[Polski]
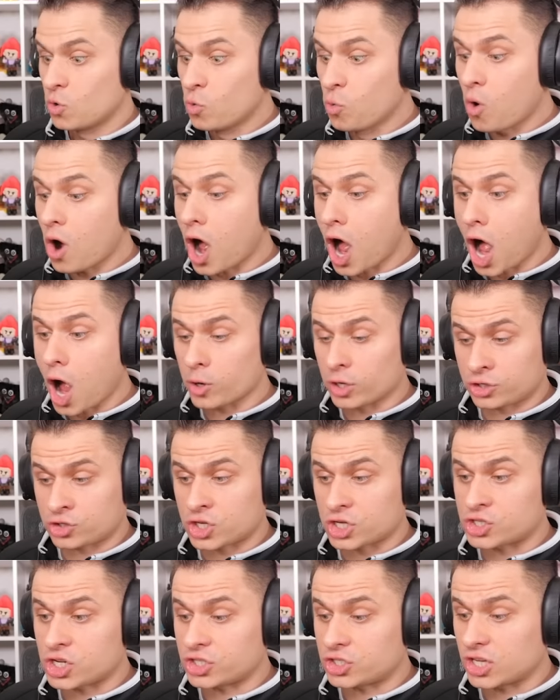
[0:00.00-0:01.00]
Wow,
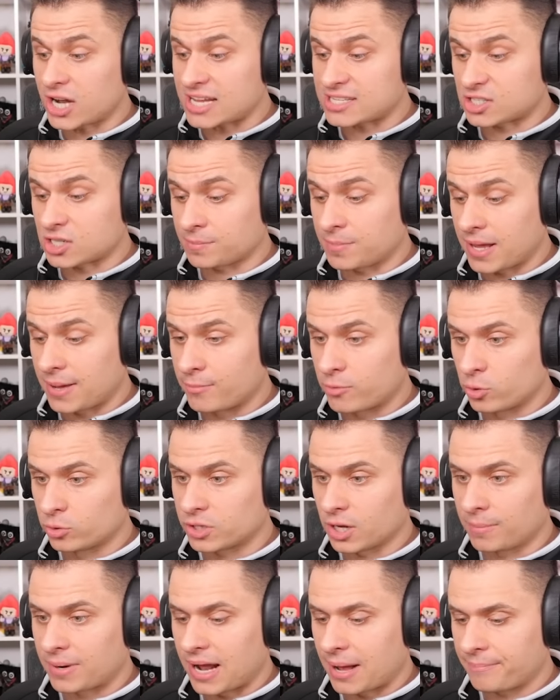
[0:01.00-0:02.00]
jeszcze trzeci raz zrobiłem ruch.
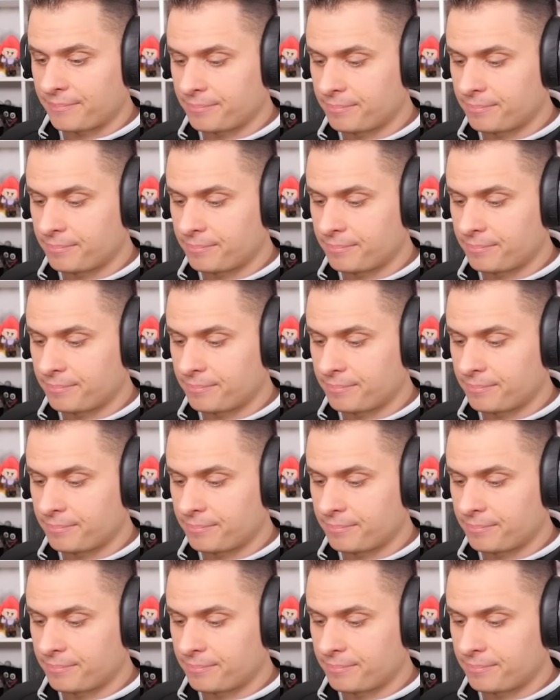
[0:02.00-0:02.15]
Dobra,